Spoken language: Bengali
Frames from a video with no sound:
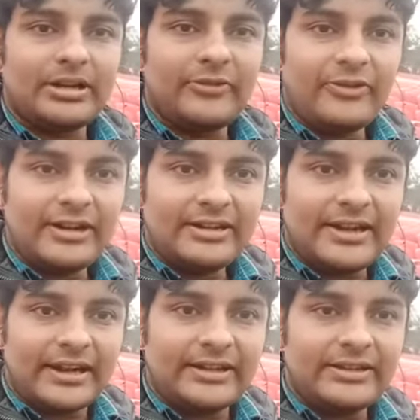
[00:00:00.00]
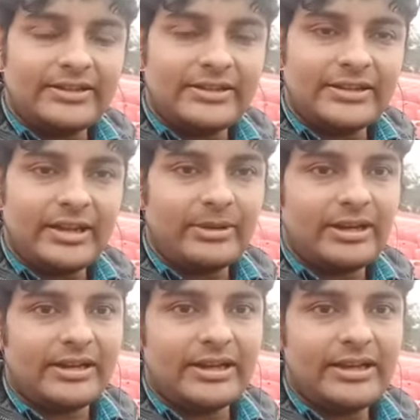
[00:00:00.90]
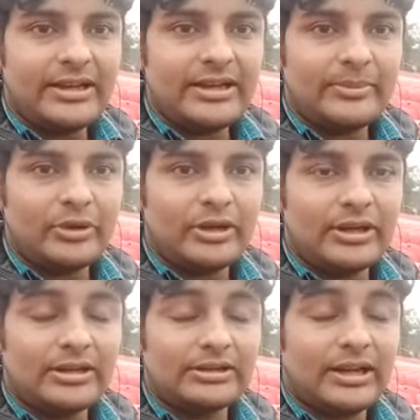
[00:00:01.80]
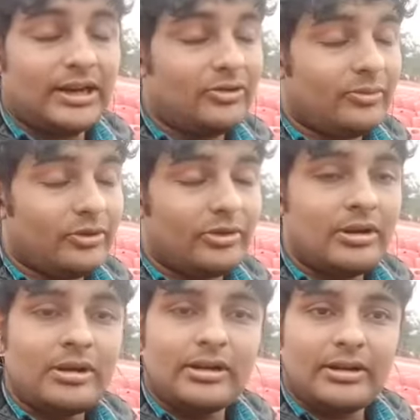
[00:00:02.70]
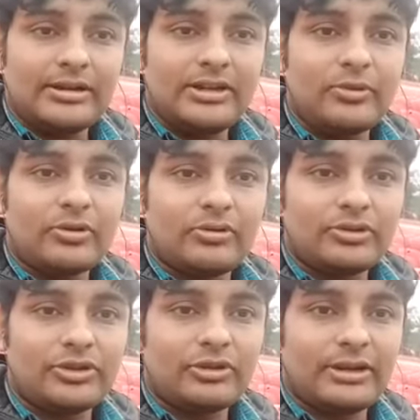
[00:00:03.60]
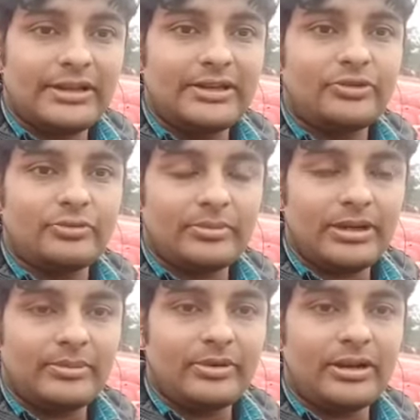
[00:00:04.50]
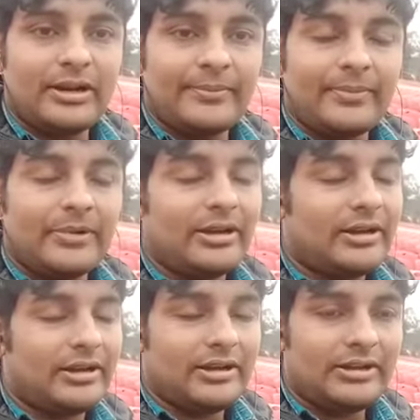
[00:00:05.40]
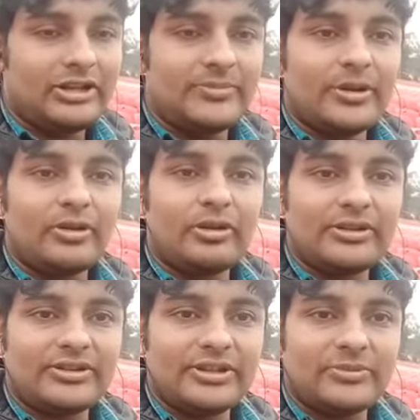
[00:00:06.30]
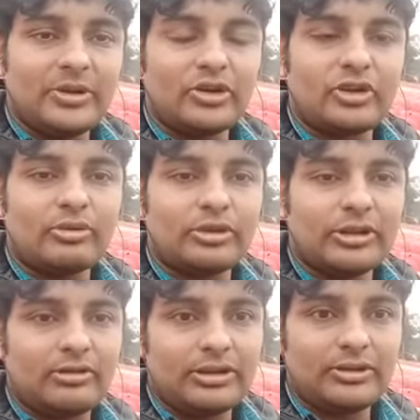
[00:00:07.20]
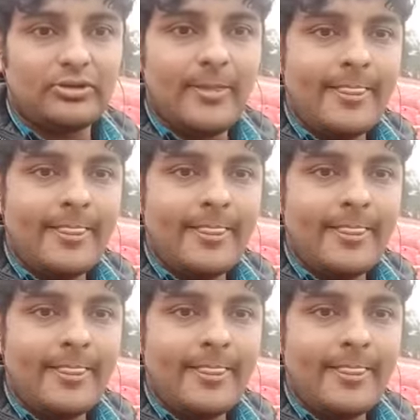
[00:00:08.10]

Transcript: ডিফারেন্ট ট্যাকটিস নেবেন এখানে এবং তার উপর নির্ভর করছে অনেক কিছু এবং ইস্টবেঙ্গল এসসি ইস্টবেঙ্গল সমর্থকেরাও কিন্তু